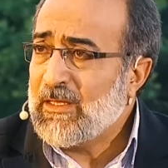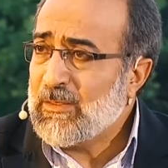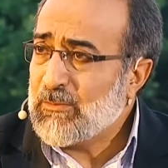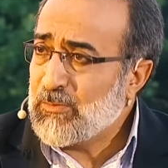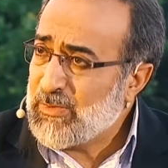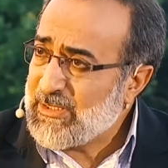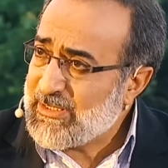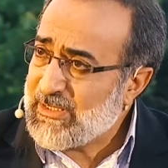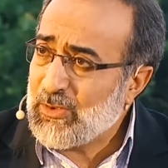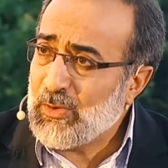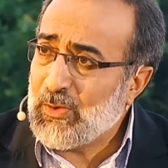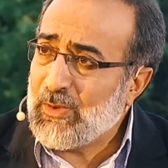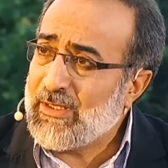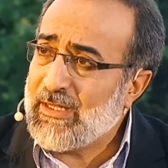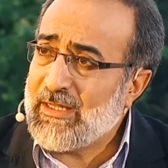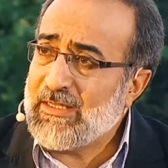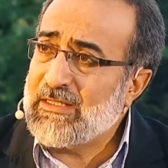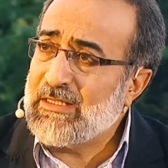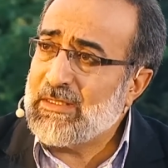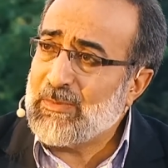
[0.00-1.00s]
bizi
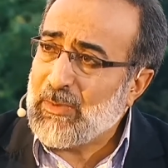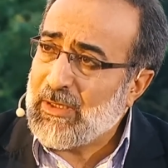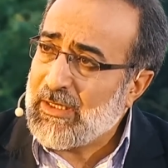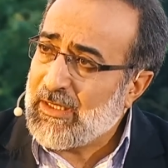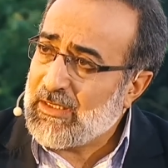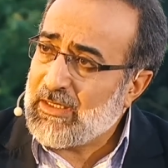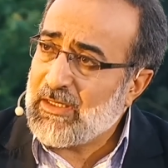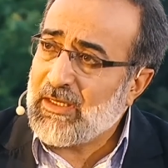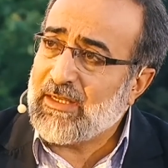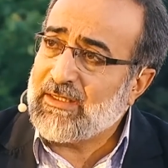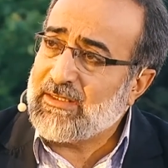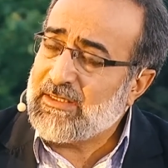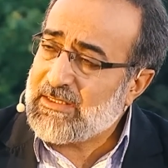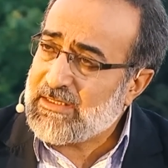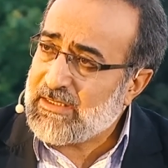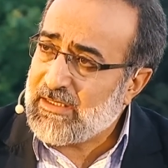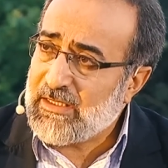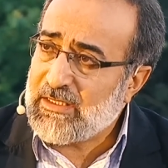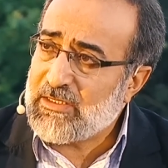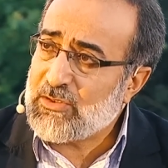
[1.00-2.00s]
yönlendirmeleri,
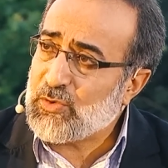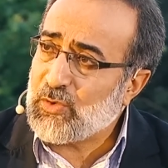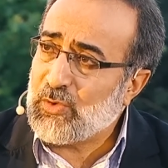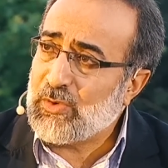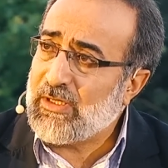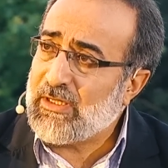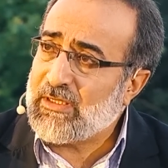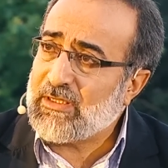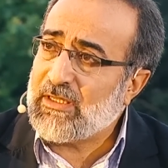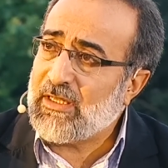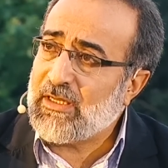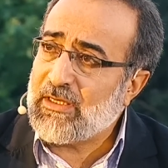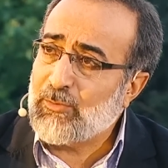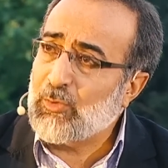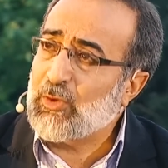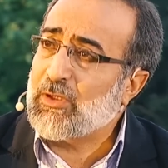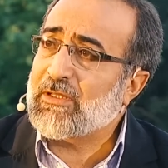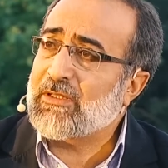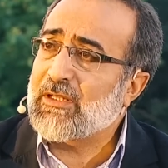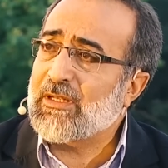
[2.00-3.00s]
hadisleri, sünnetleri Peki, bu
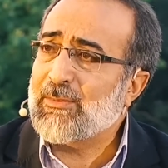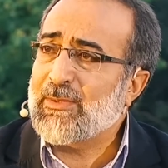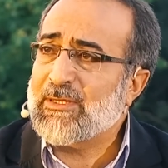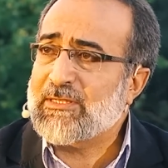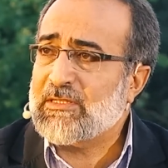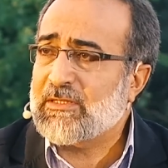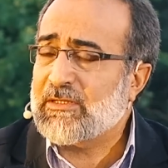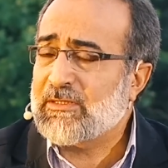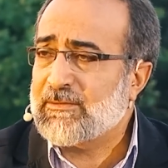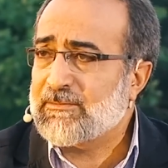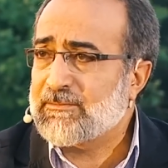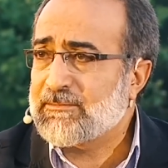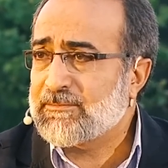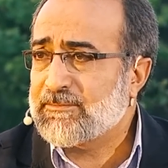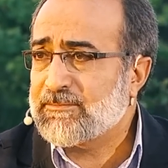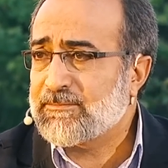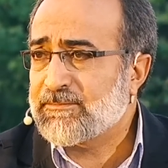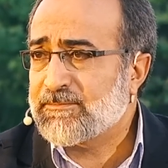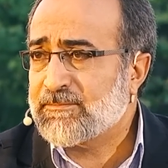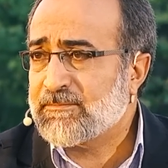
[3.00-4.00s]
özür kadar dilerim. basit. Hani
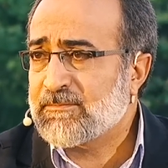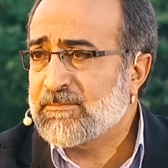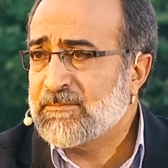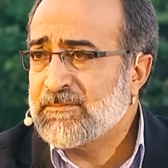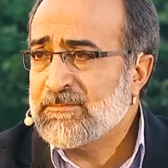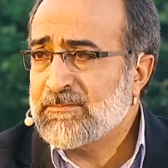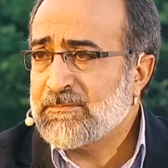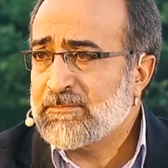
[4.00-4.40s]
bu meyandaki